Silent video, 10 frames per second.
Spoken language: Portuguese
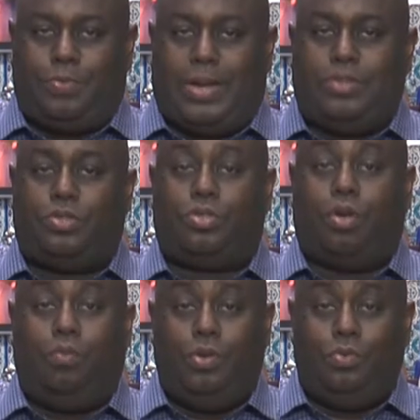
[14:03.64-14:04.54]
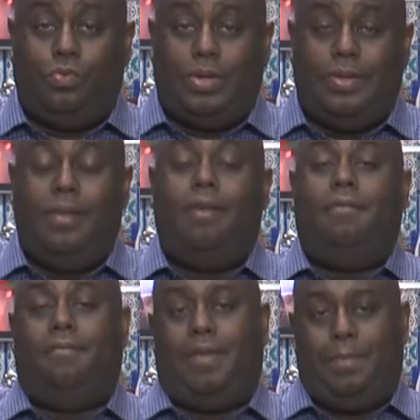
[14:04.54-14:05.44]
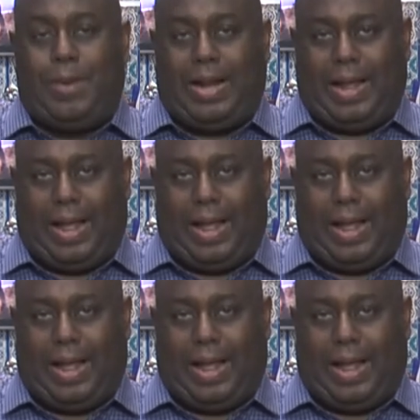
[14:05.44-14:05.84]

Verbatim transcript: dos Pais, Sol e Lua. Vem para